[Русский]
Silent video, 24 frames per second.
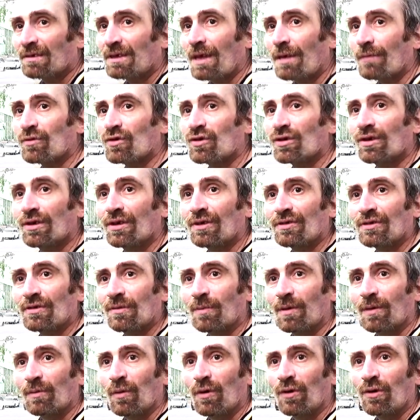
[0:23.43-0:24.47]
Там жил этот
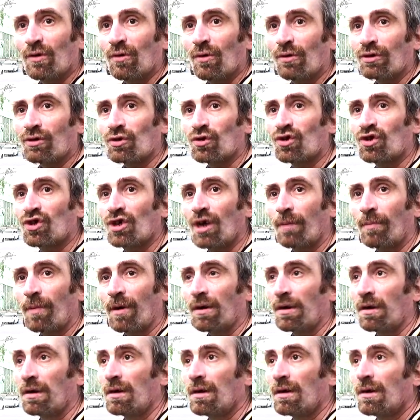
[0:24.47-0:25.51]
самый мой кореш
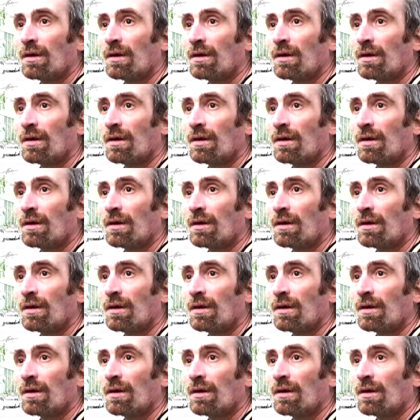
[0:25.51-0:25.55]
Чапа.